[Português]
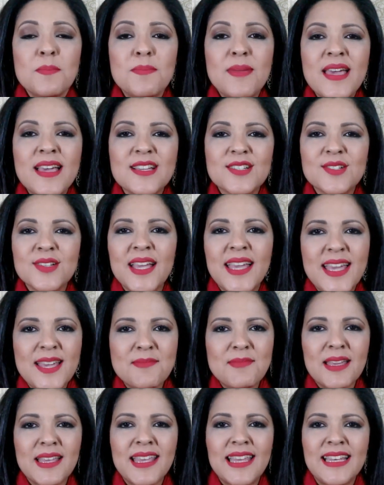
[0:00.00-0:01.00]
Beijo,
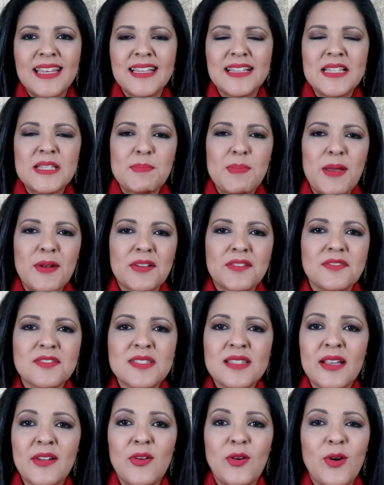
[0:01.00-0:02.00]
Rei, minha querida, espero que
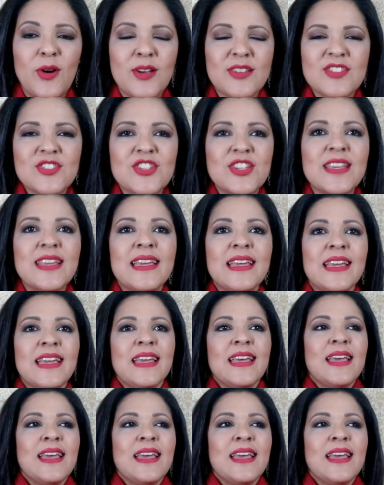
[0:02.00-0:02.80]
você goste.